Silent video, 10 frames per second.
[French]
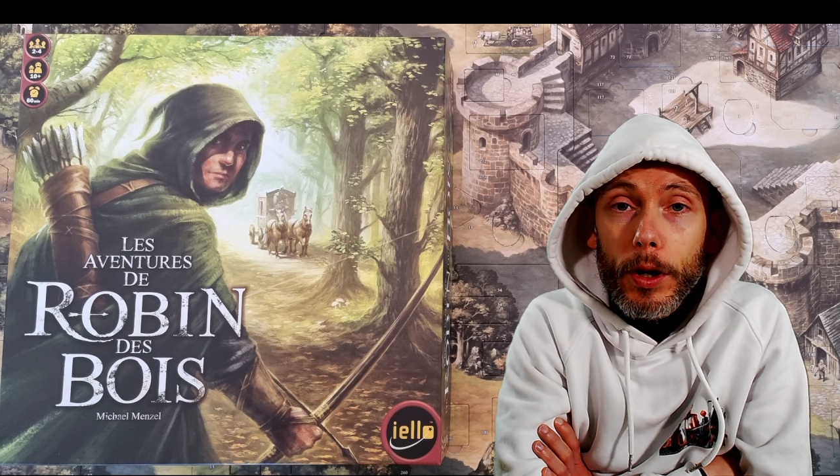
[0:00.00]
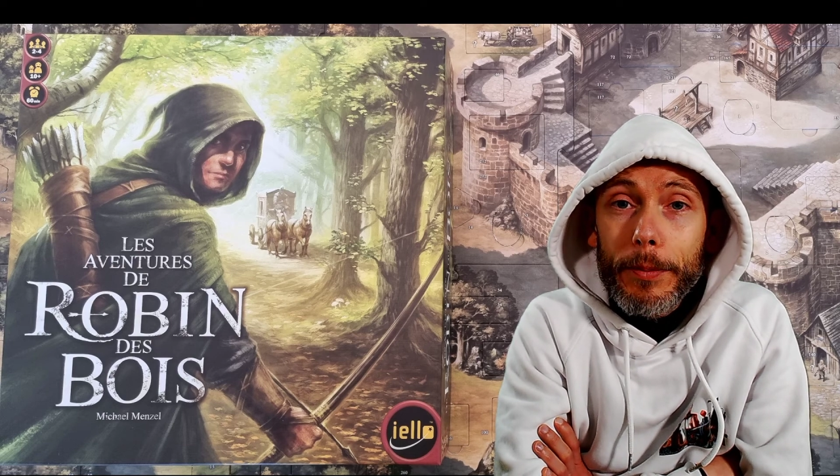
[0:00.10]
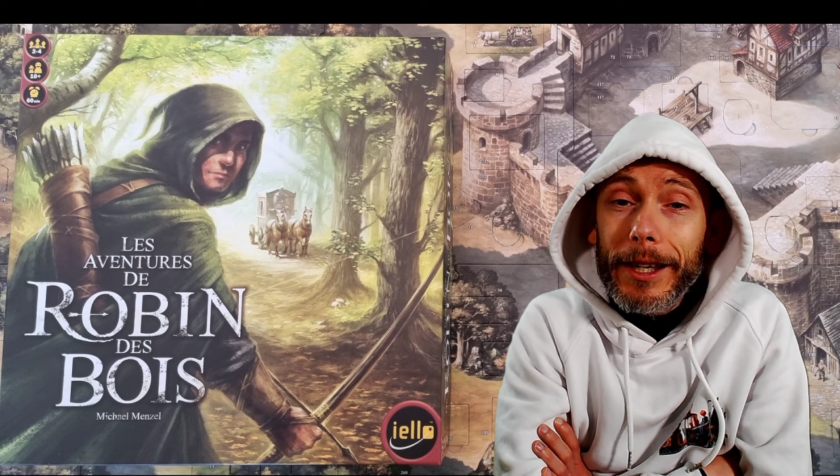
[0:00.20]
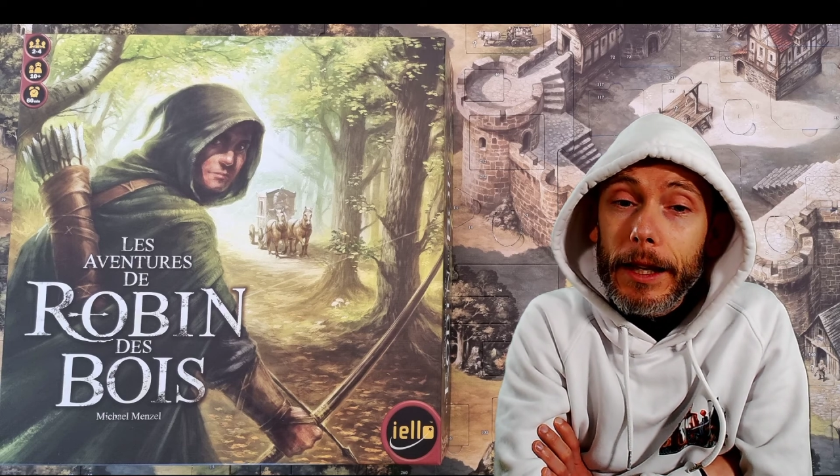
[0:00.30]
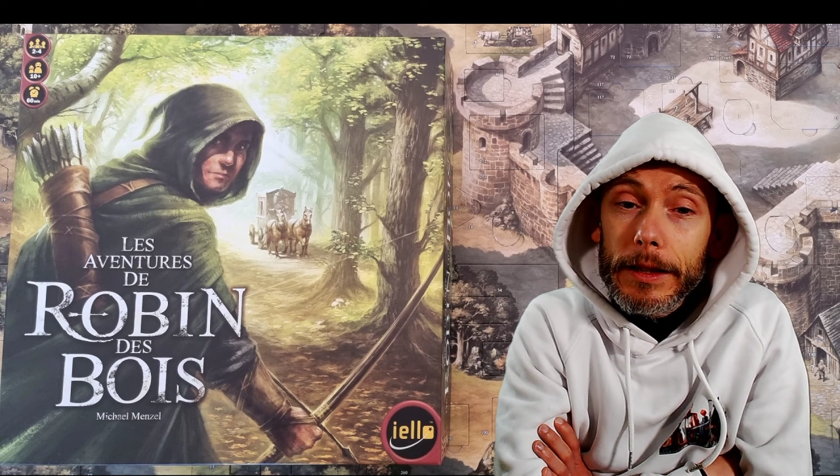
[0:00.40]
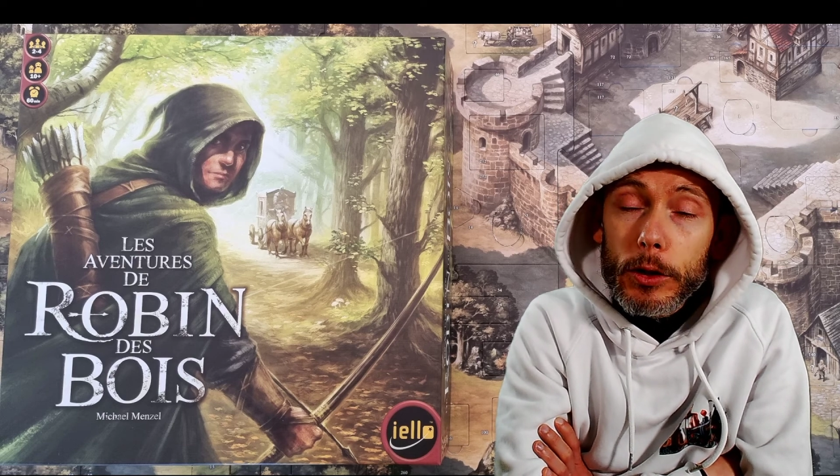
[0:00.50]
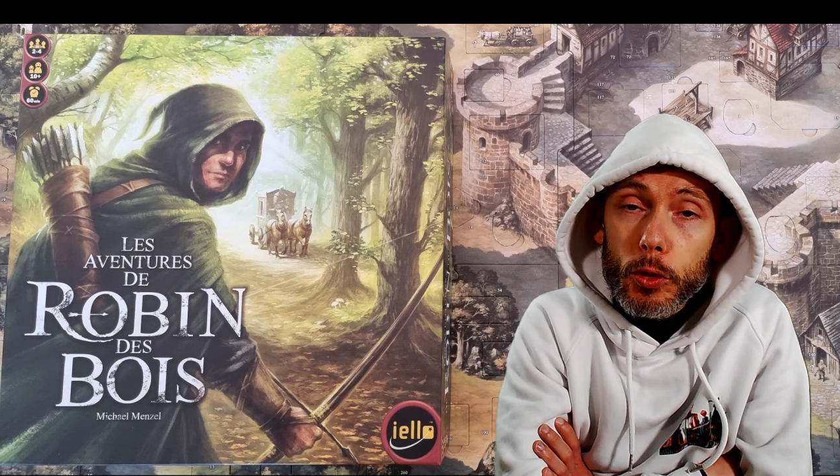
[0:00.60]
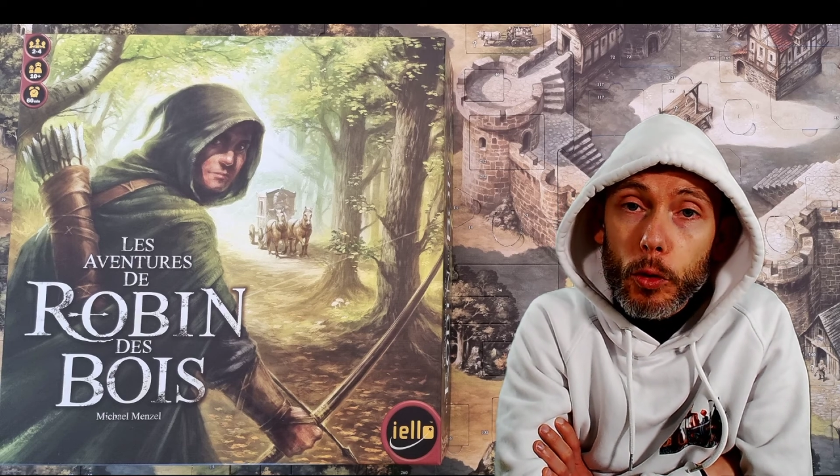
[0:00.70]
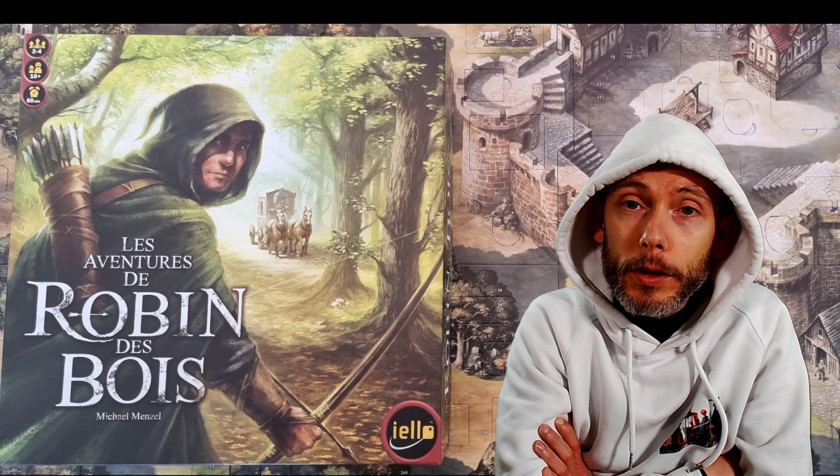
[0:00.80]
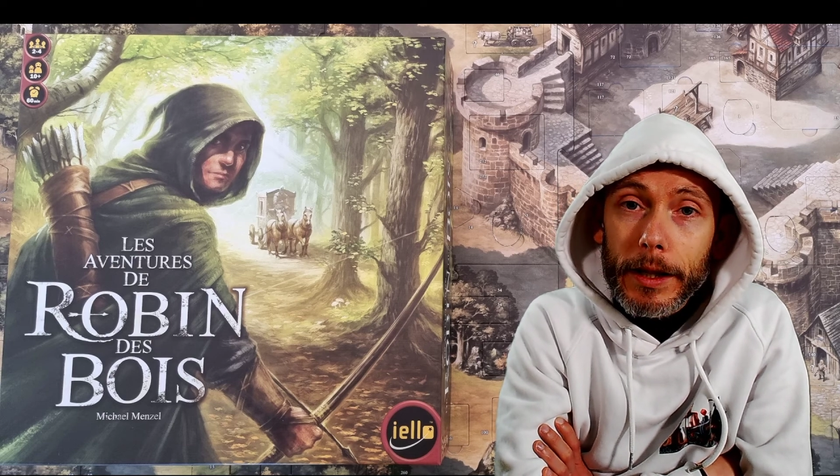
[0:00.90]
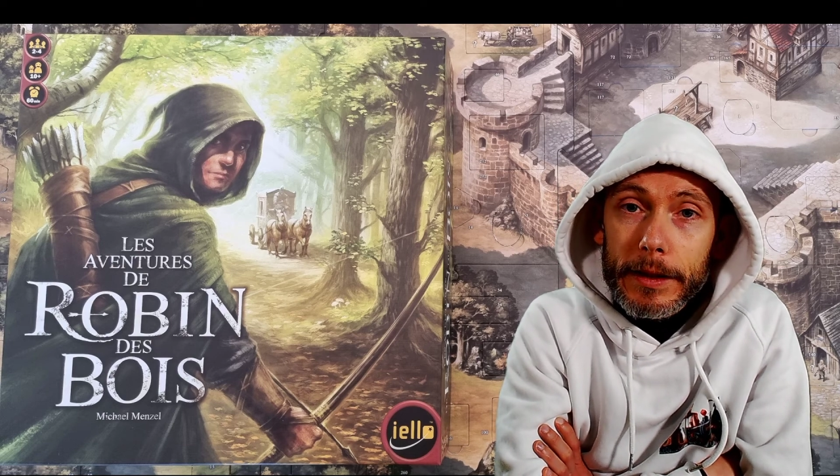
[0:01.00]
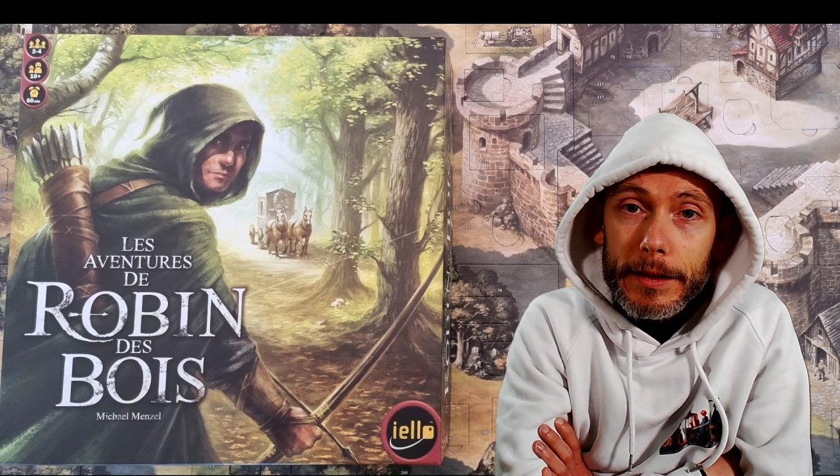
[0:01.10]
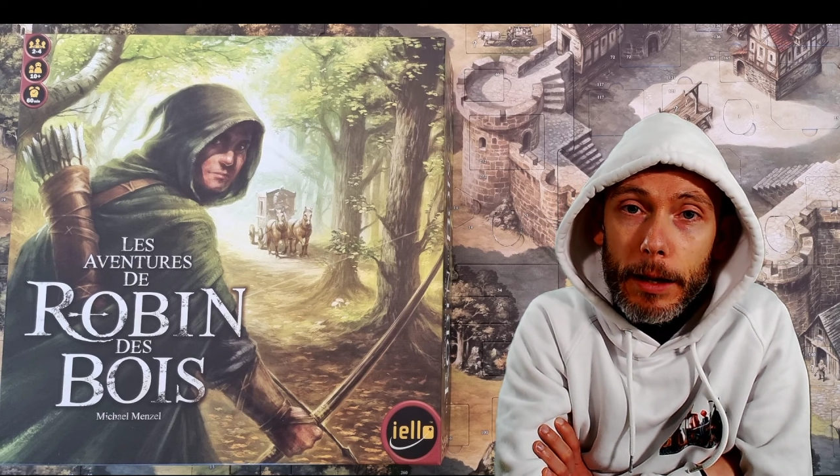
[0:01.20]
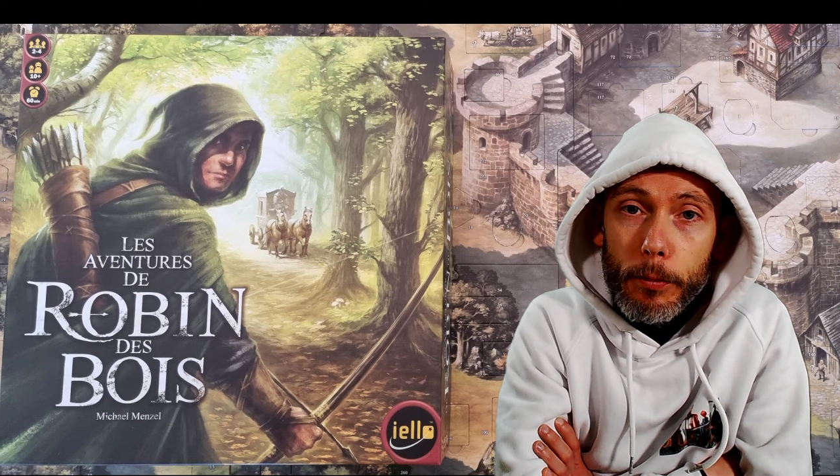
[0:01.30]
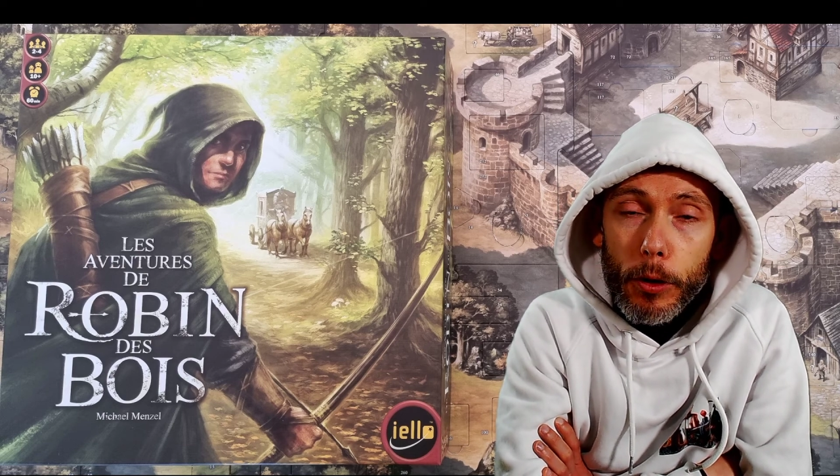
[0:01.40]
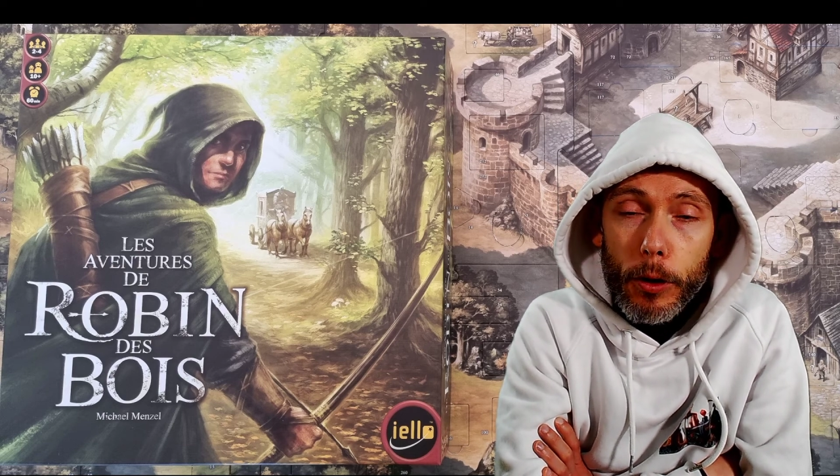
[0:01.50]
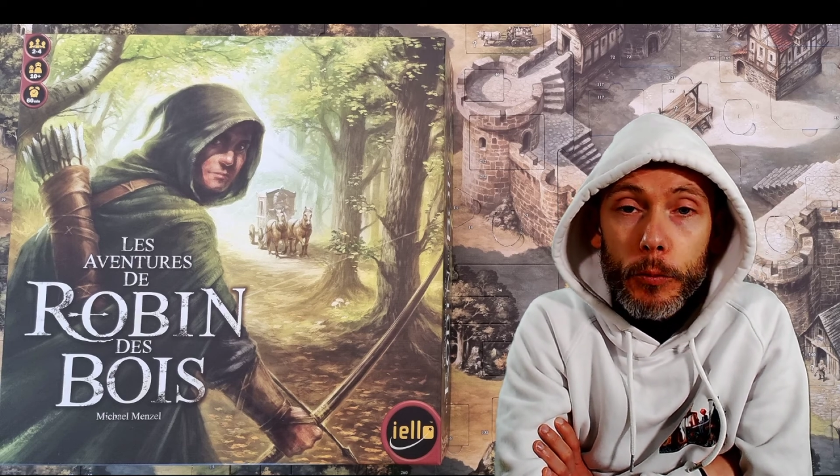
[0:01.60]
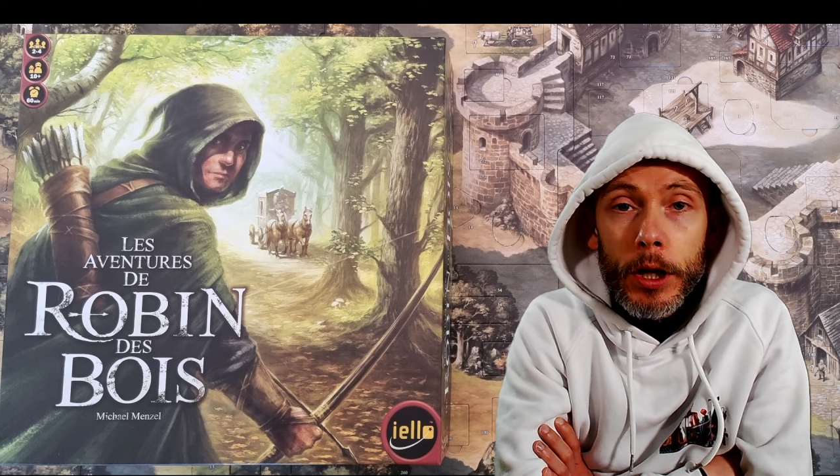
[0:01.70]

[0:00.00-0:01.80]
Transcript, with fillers: mécaniques sont très simples,